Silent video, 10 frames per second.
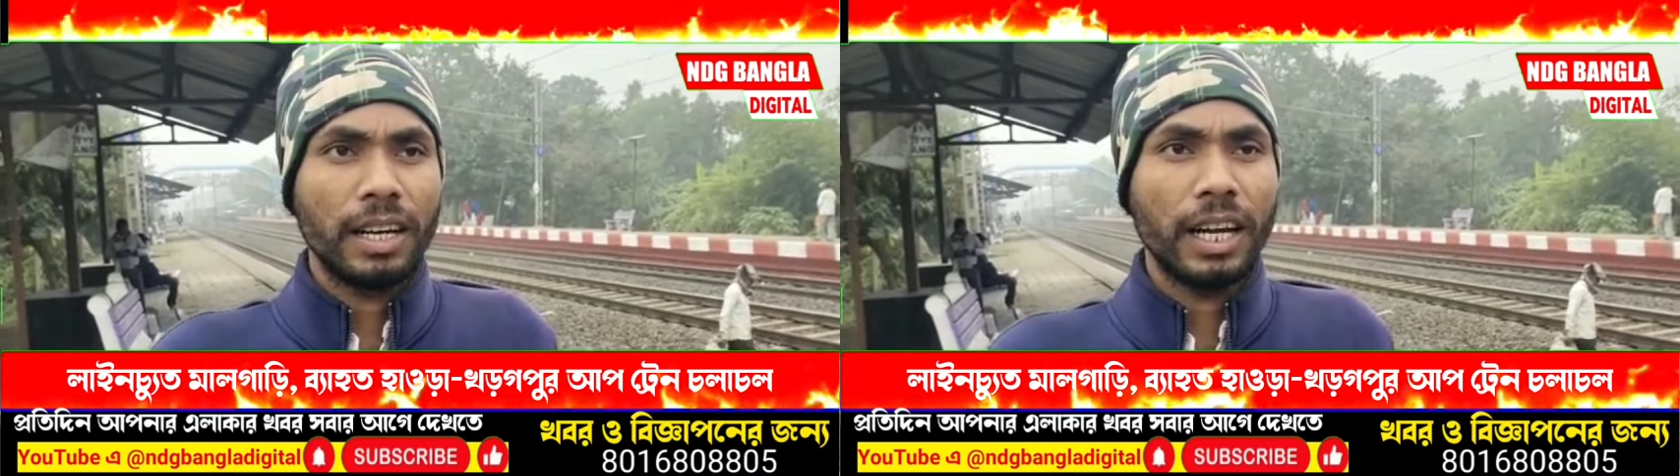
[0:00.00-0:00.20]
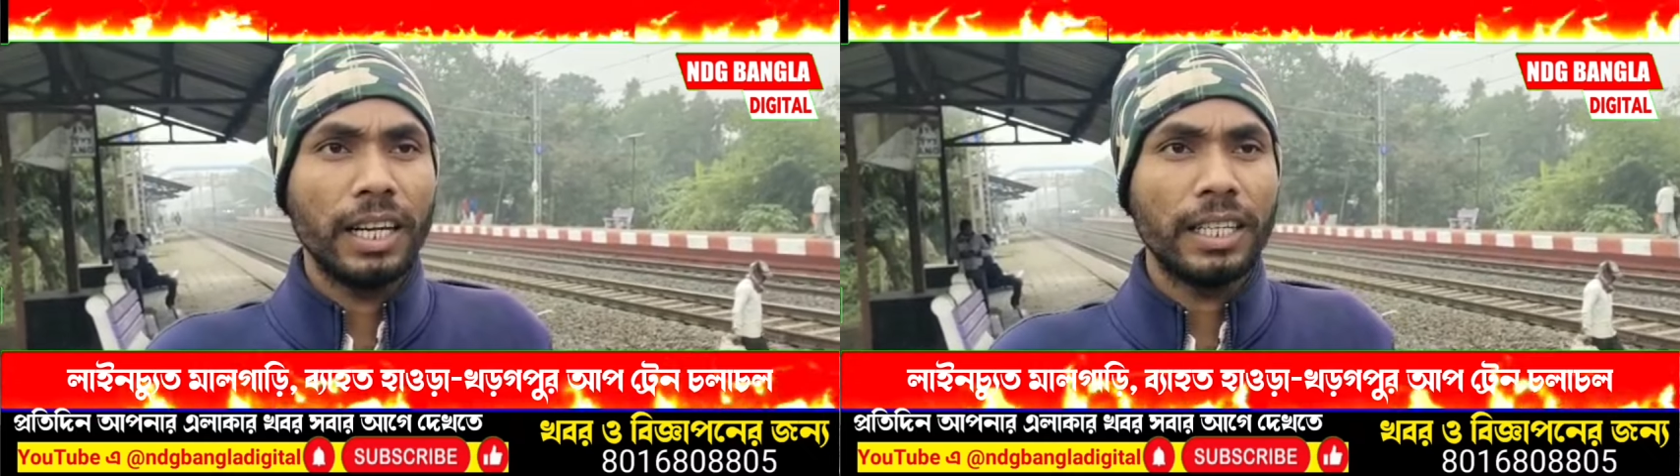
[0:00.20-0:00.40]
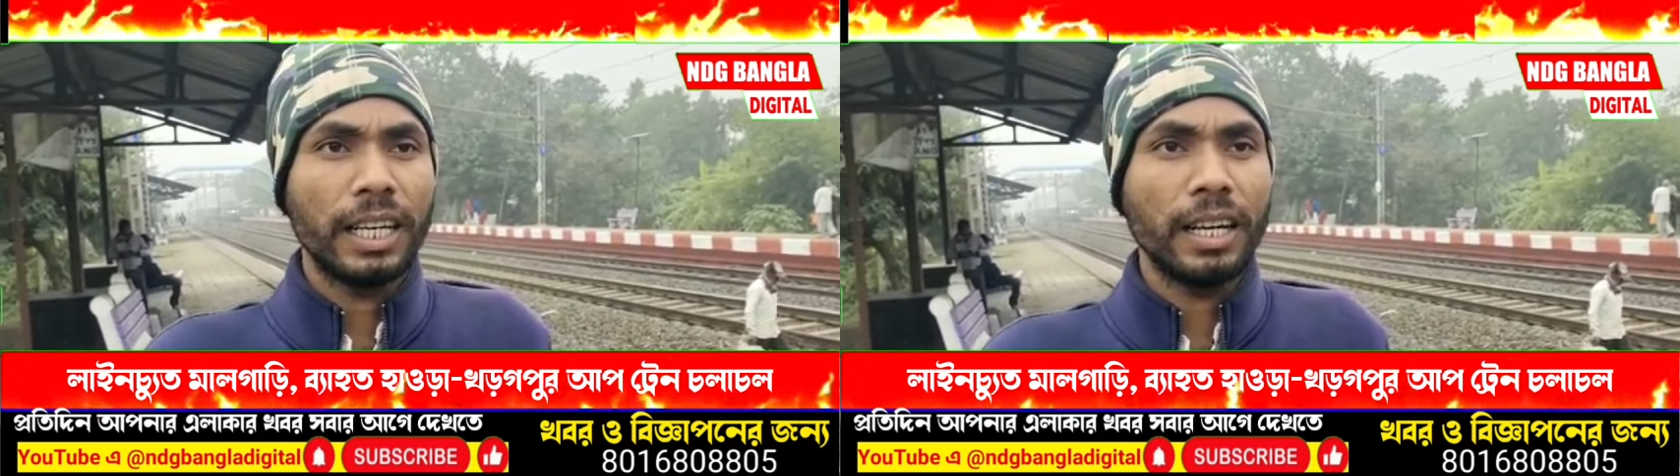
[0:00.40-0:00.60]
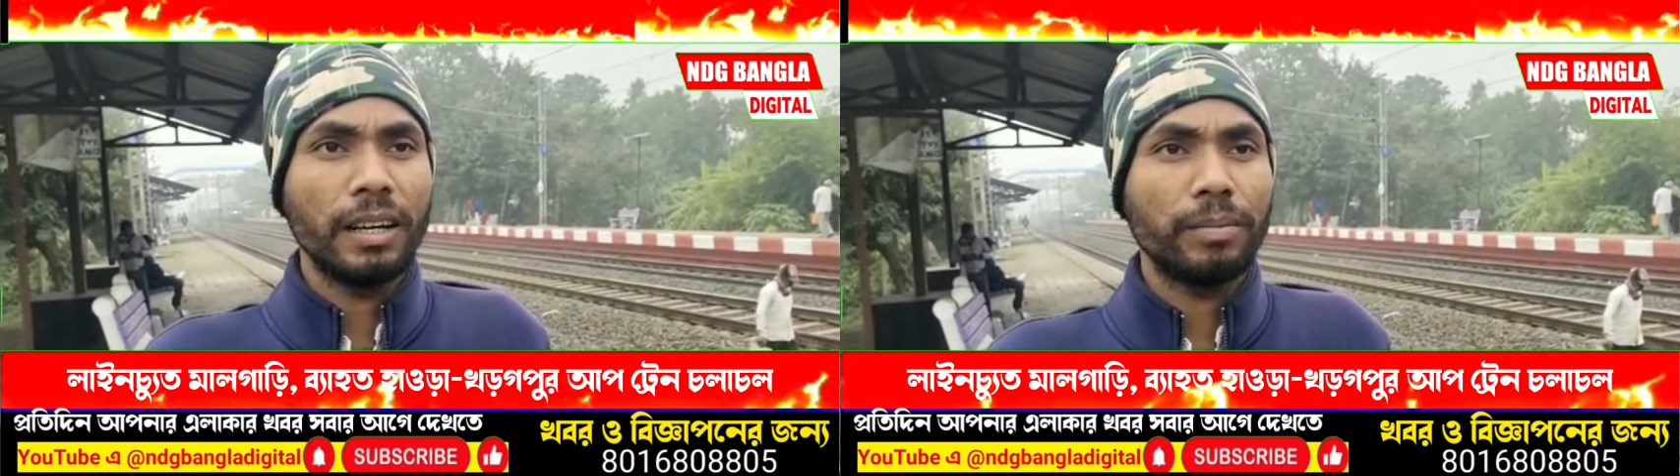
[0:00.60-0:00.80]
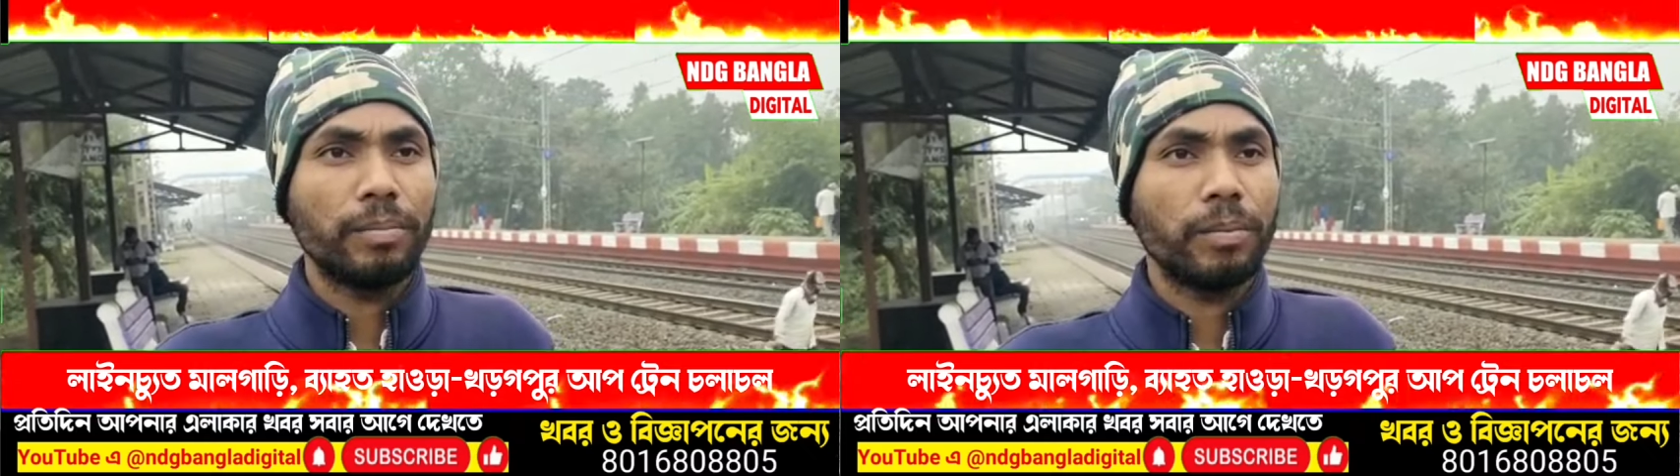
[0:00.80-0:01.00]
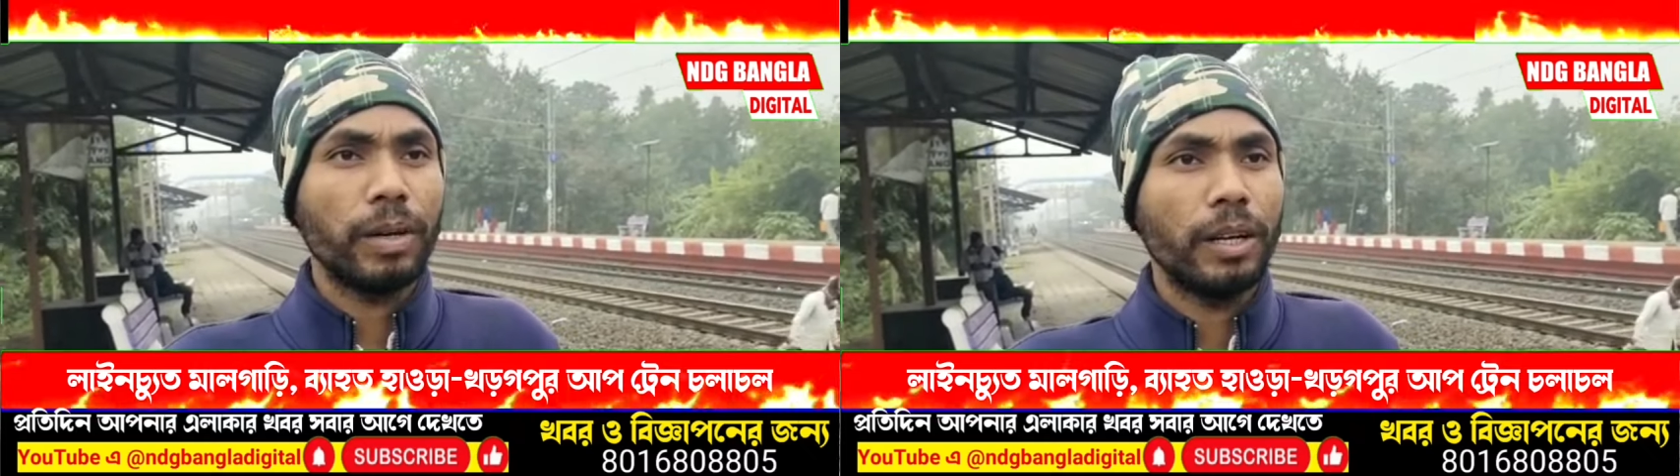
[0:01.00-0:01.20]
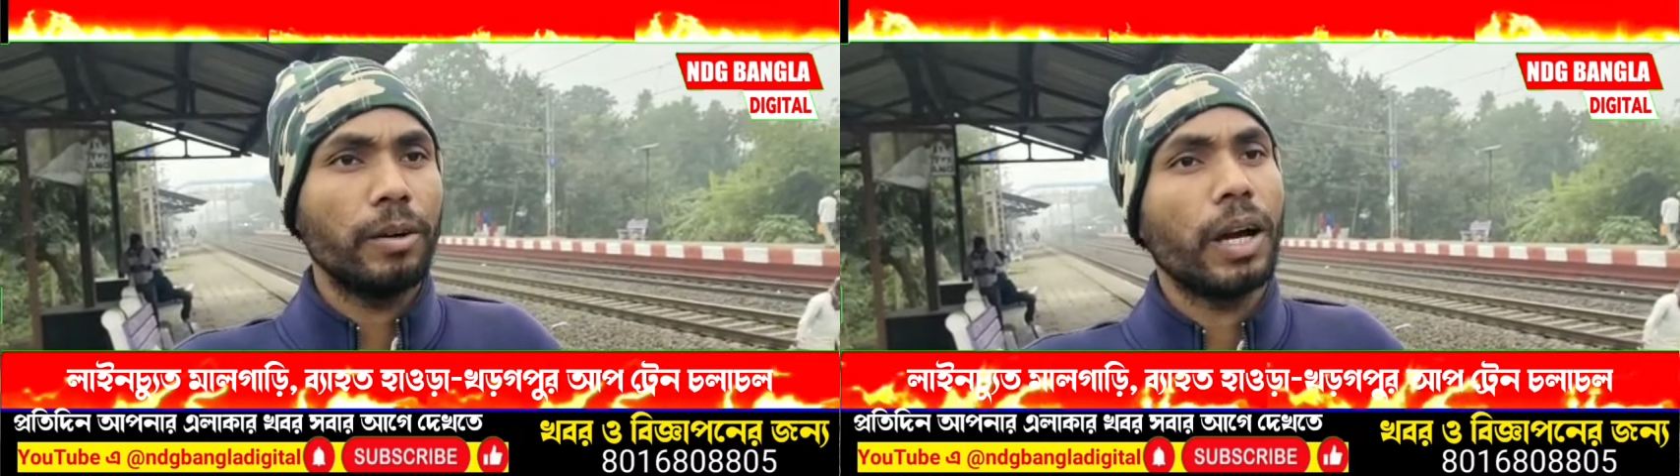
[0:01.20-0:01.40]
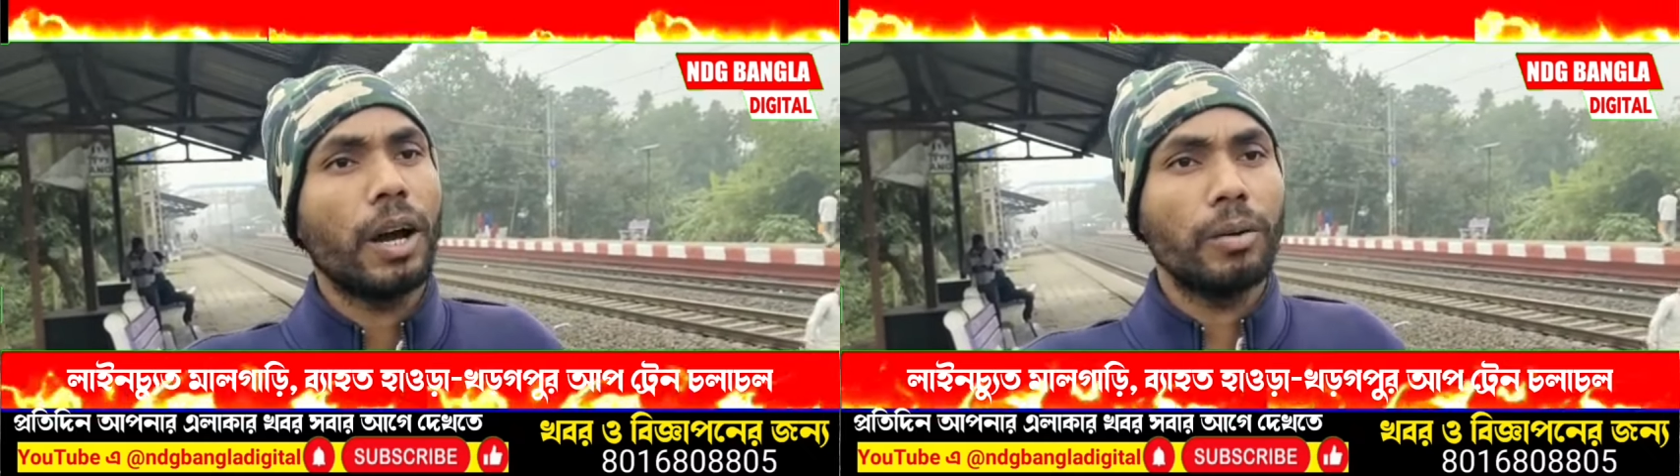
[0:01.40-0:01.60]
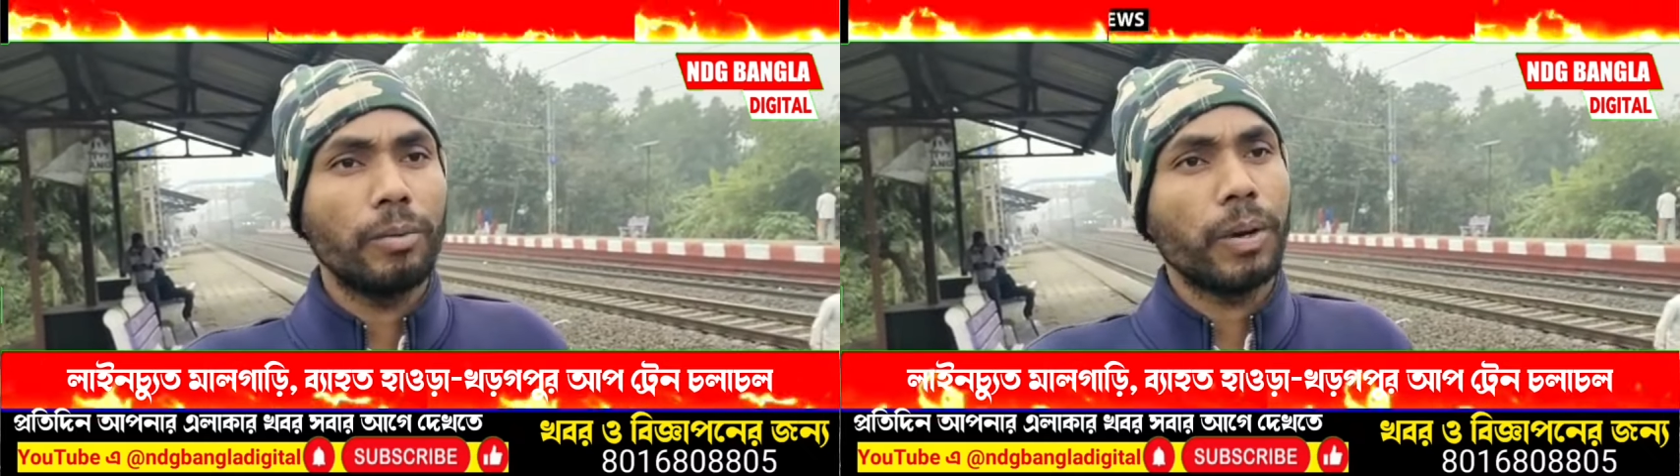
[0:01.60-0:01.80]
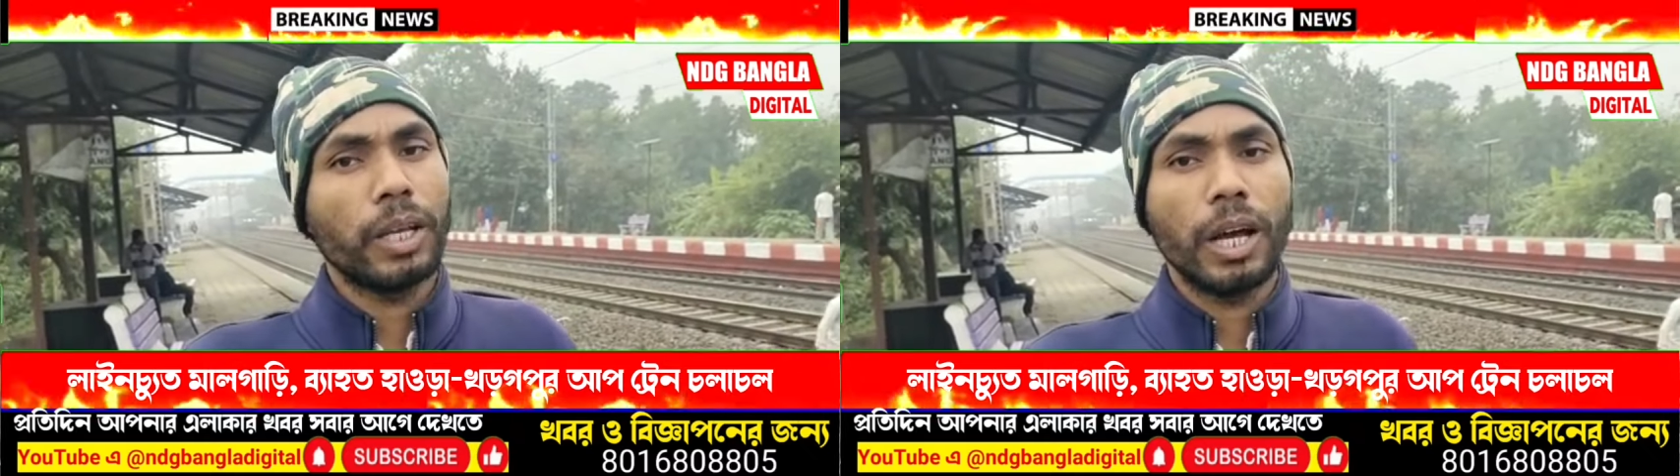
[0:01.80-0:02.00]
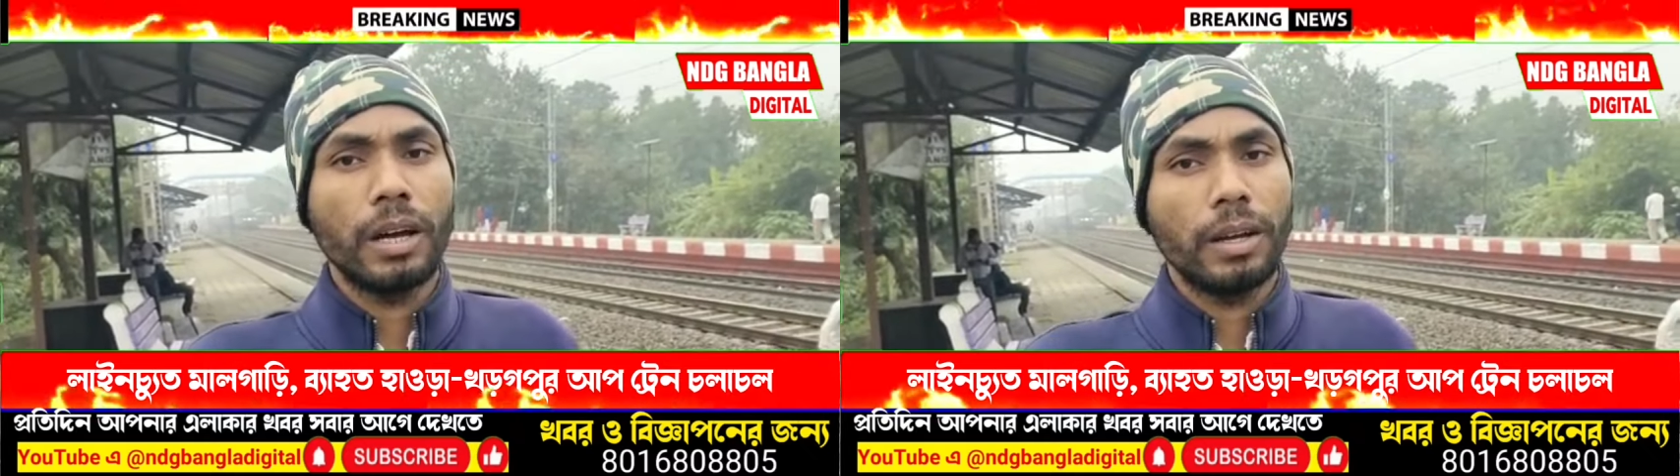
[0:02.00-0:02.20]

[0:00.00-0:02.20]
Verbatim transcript: গাড়িটা গাড়িটা